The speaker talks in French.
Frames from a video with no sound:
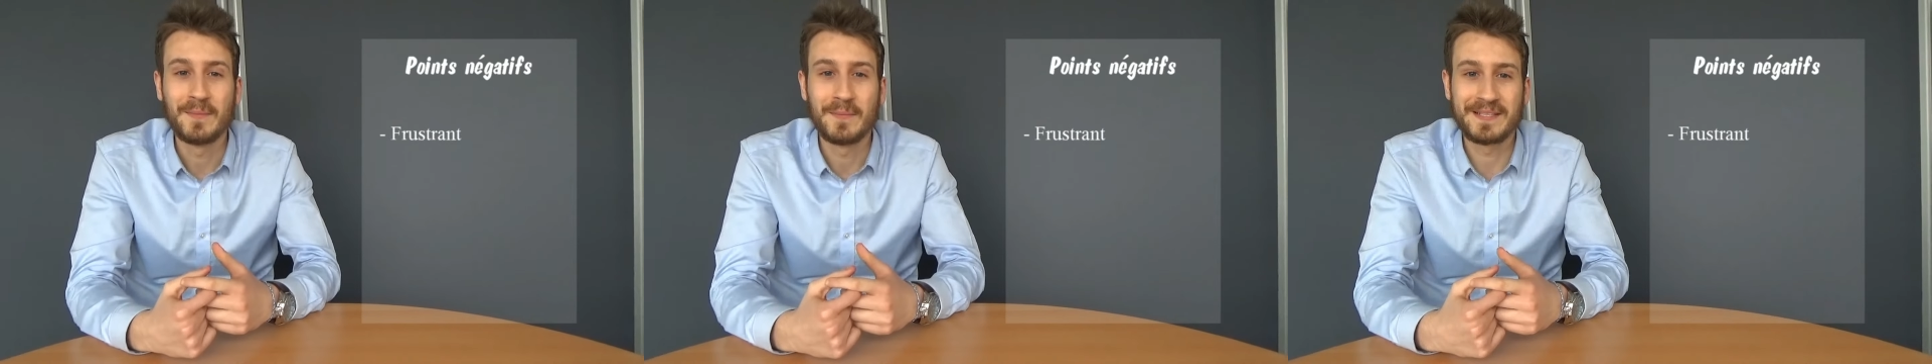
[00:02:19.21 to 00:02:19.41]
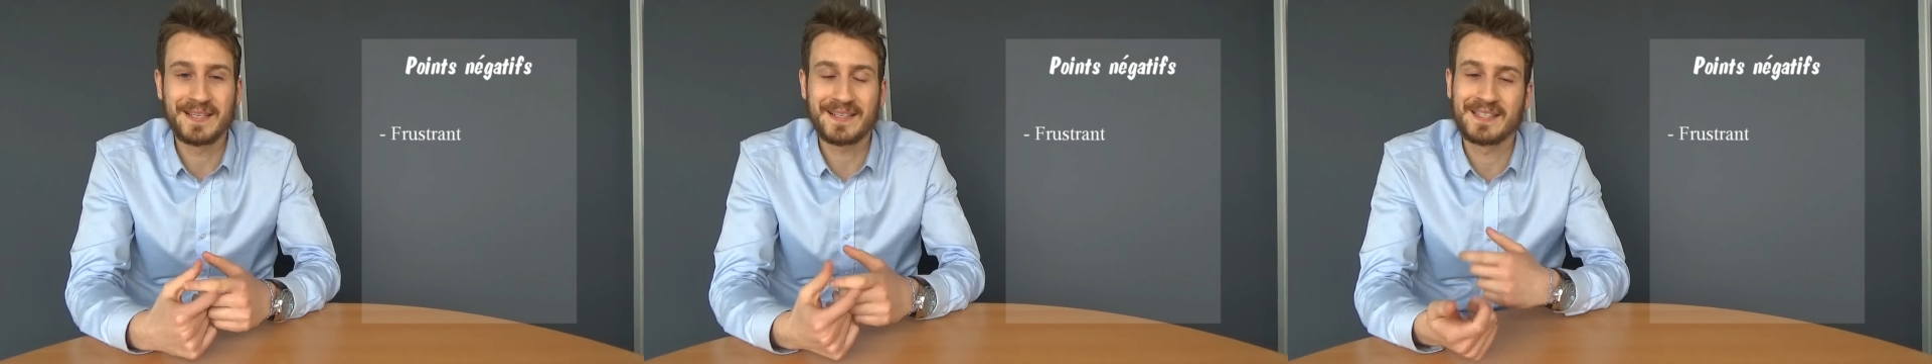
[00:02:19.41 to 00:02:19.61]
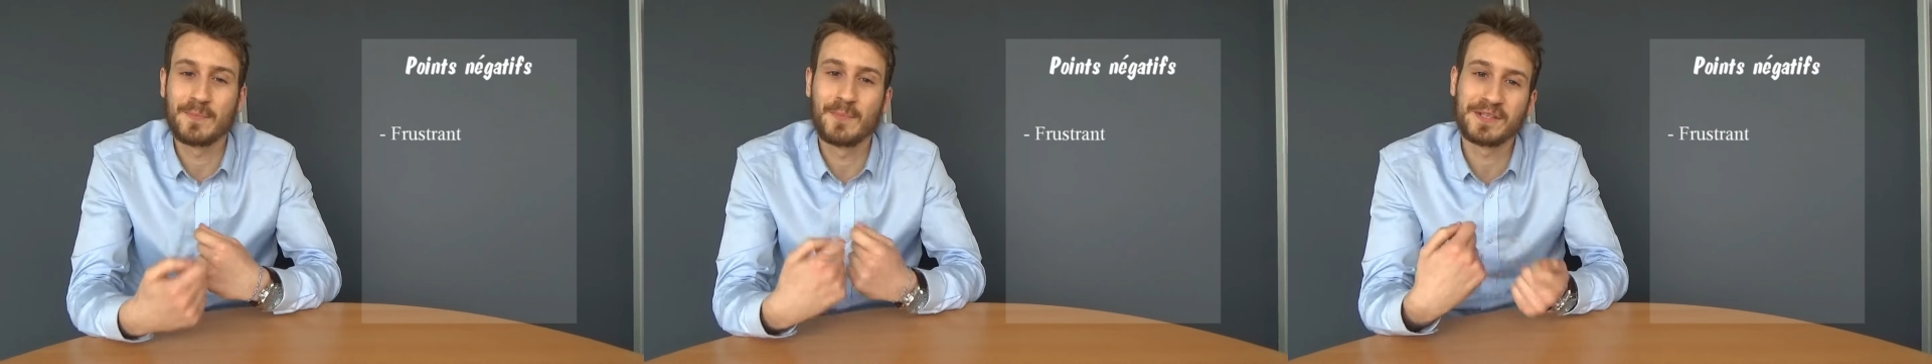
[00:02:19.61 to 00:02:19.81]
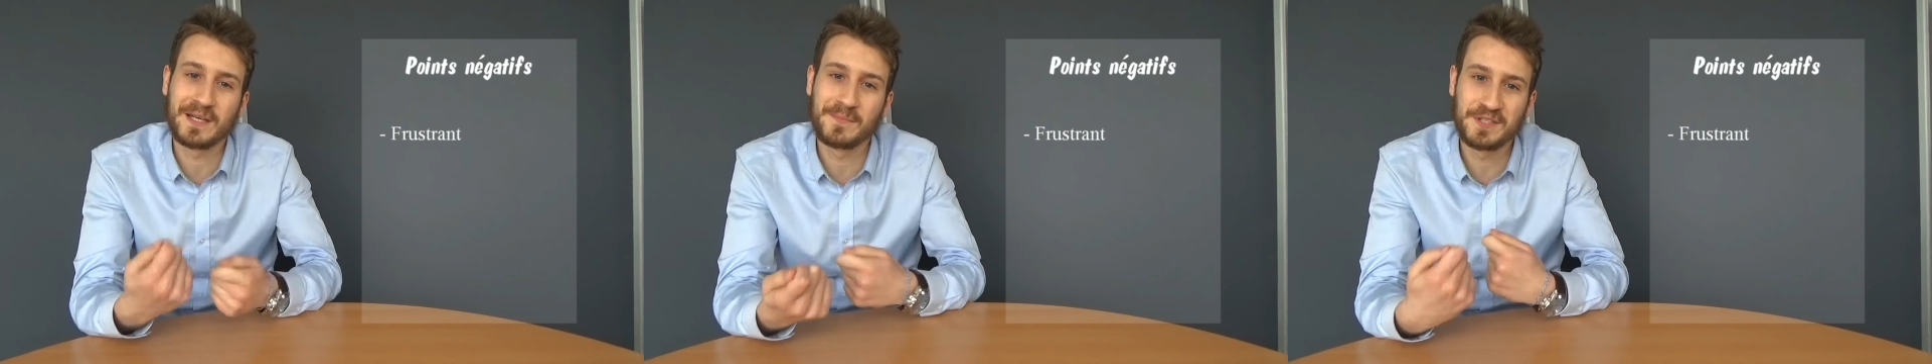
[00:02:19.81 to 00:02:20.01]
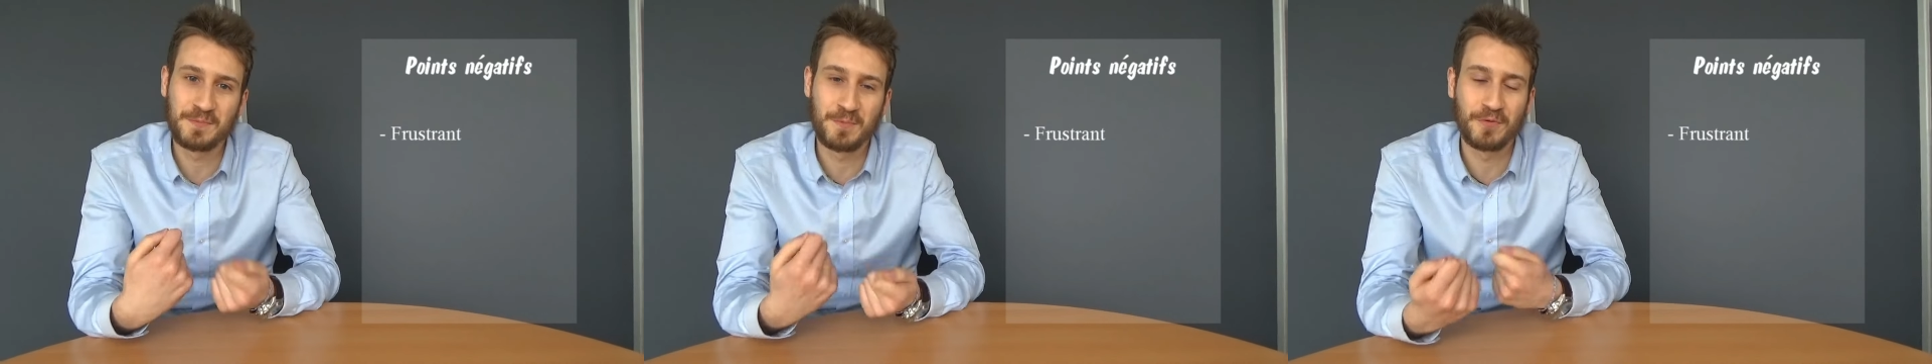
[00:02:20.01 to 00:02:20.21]
Mais c'est vrai que ça peut
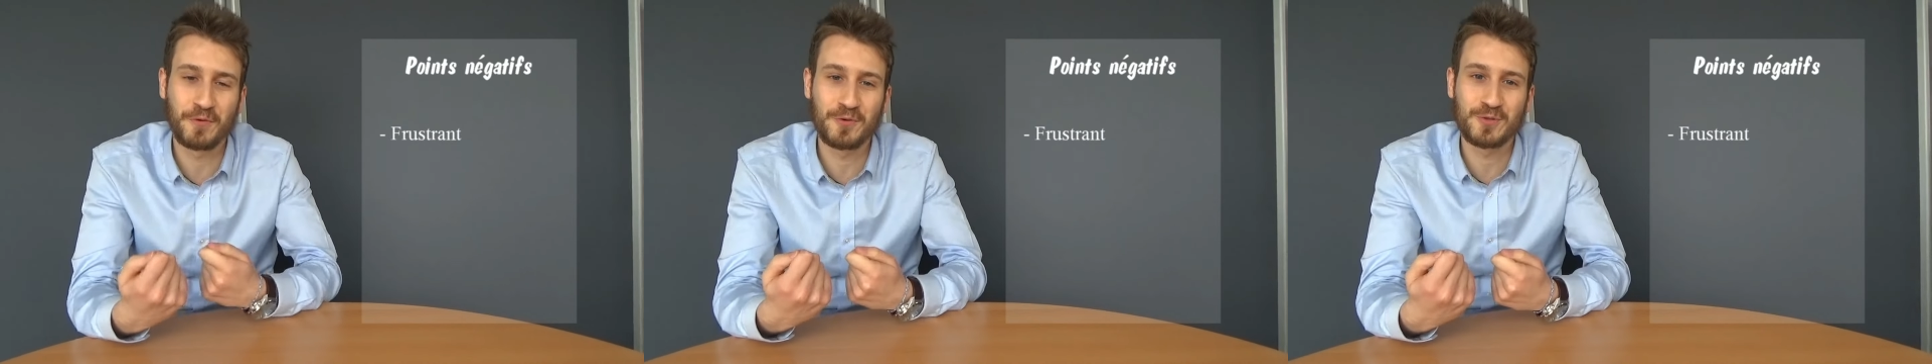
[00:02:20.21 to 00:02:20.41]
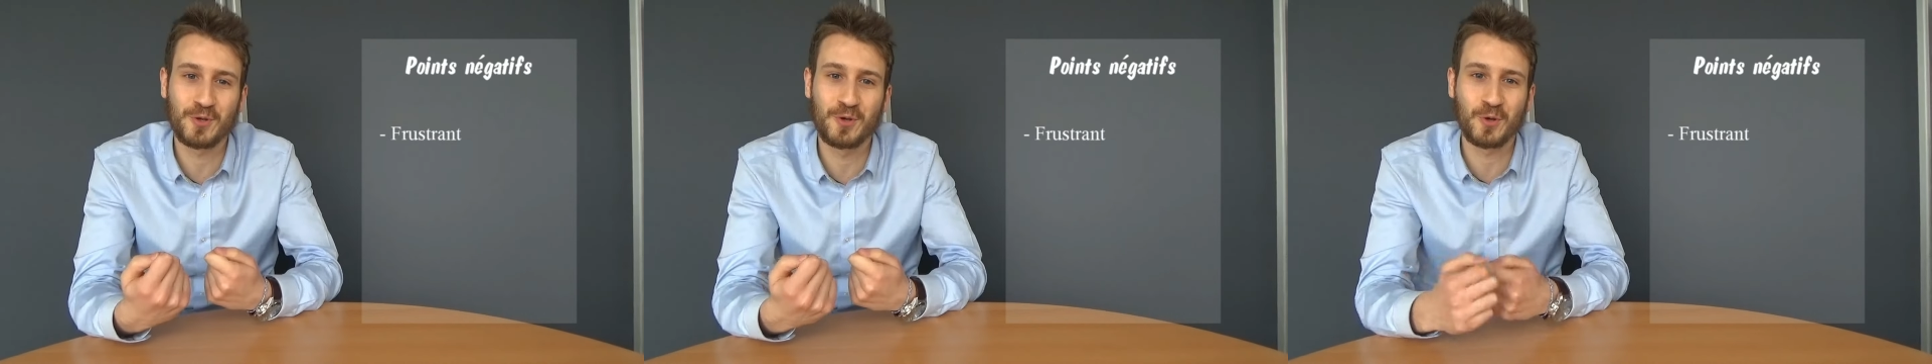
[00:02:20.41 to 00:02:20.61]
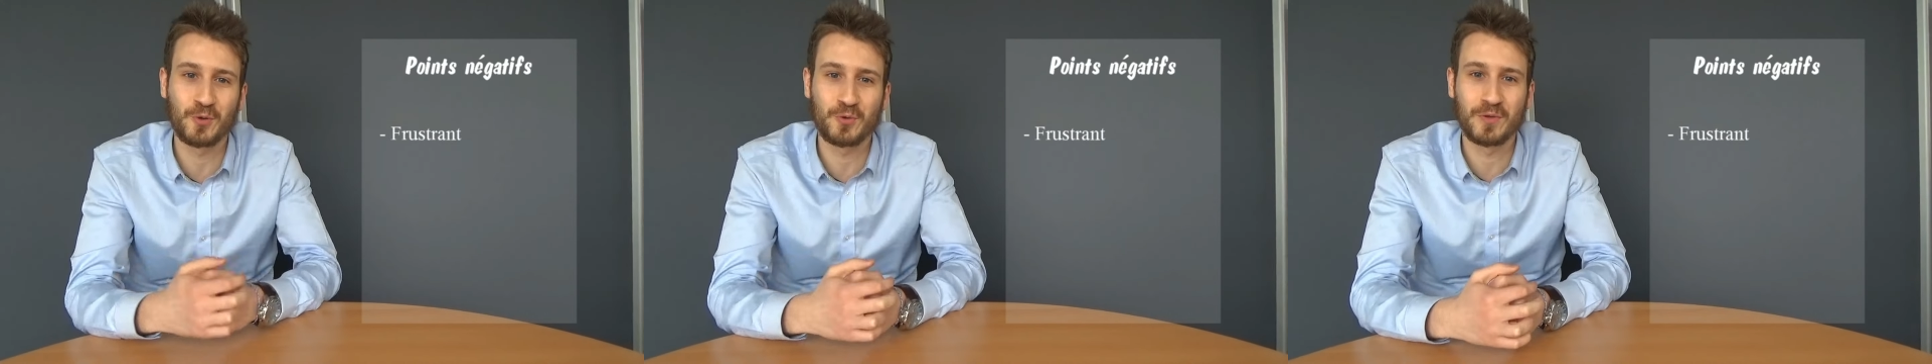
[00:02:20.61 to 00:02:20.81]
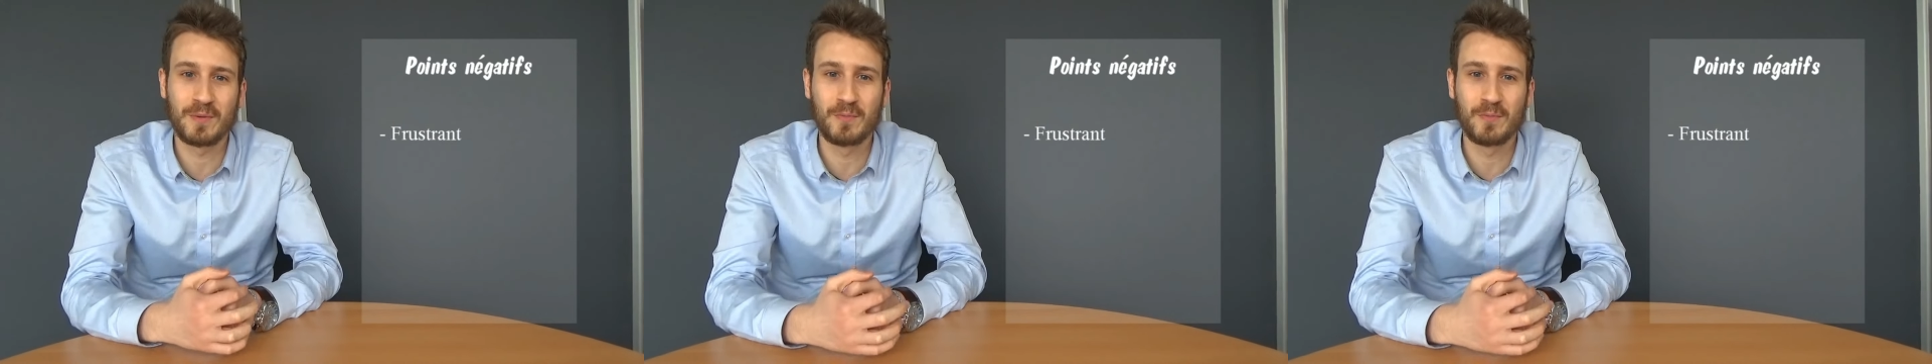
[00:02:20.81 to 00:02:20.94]
être un petit peu frustrant quand on